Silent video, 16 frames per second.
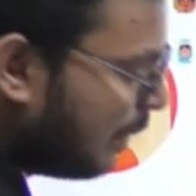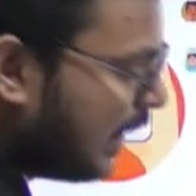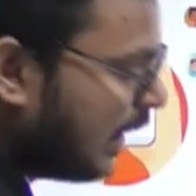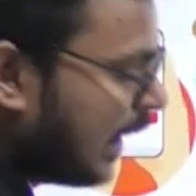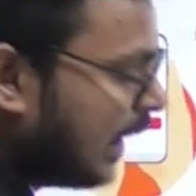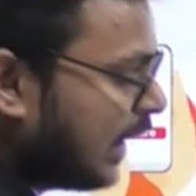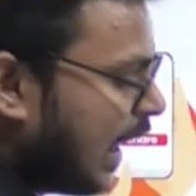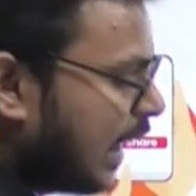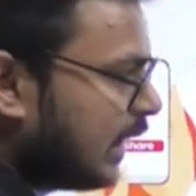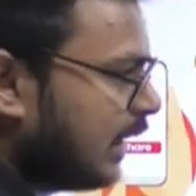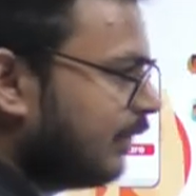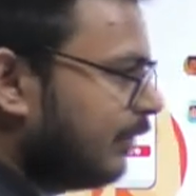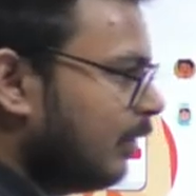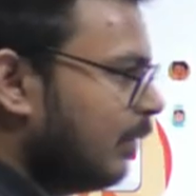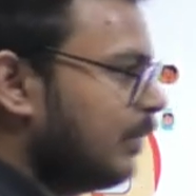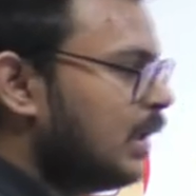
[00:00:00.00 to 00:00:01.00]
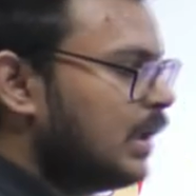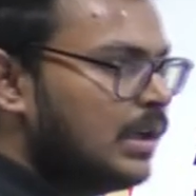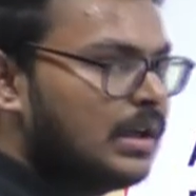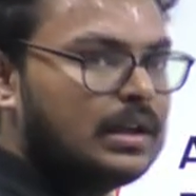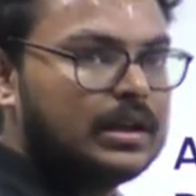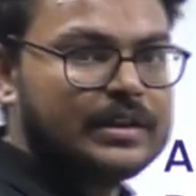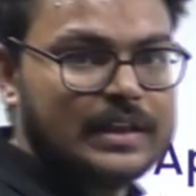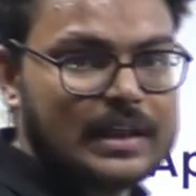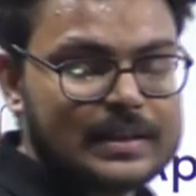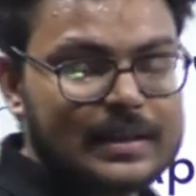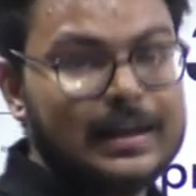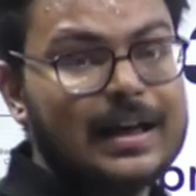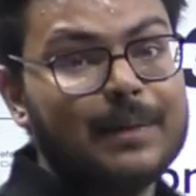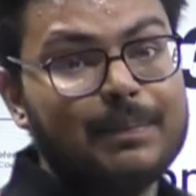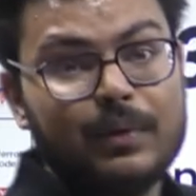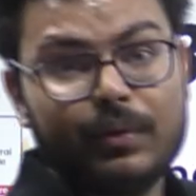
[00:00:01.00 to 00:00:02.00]
रेडमी नाइन एक्टिव फोन
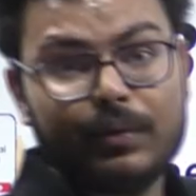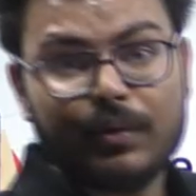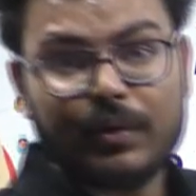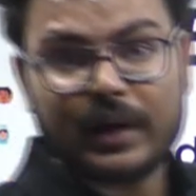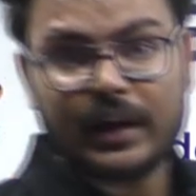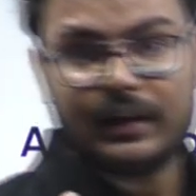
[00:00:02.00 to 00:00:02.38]
जैसे ही आप लोगों